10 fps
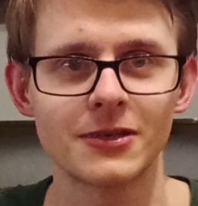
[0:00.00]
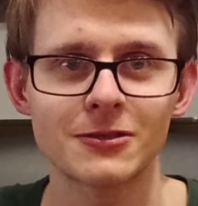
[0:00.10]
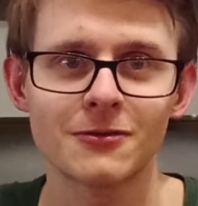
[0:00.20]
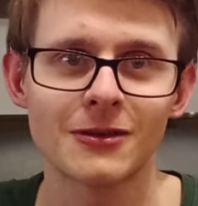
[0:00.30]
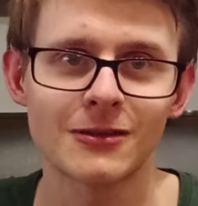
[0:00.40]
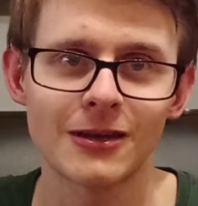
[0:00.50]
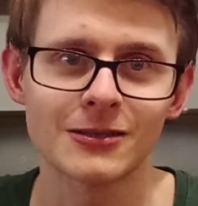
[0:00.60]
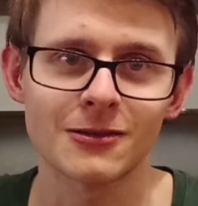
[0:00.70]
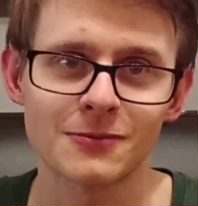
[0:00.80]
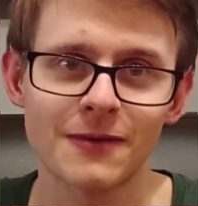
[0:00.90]
Weź tutaj
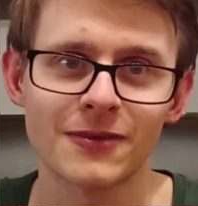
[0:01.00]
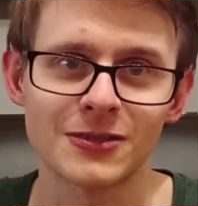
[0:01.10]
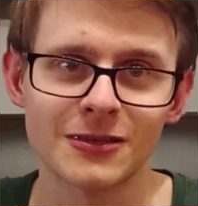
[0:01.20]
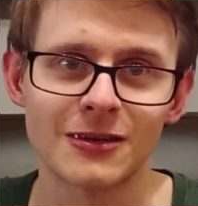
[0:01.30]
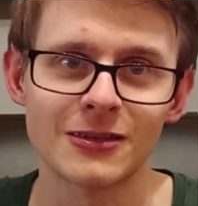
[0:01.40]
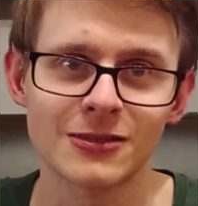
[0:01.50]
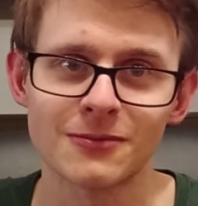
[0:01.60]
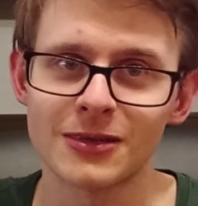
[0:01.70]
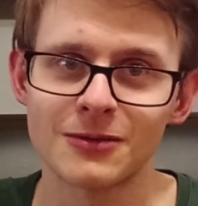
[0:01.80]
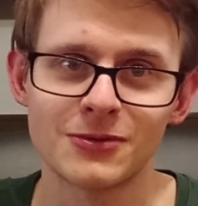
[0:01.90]
teraz rozmawiaj, że gry nie
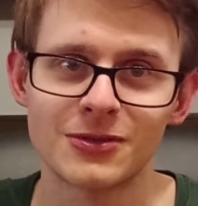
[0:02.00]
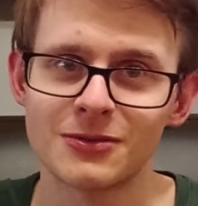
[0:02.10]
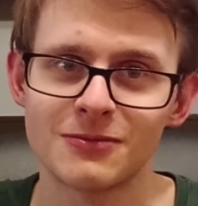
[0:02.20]
są jakimś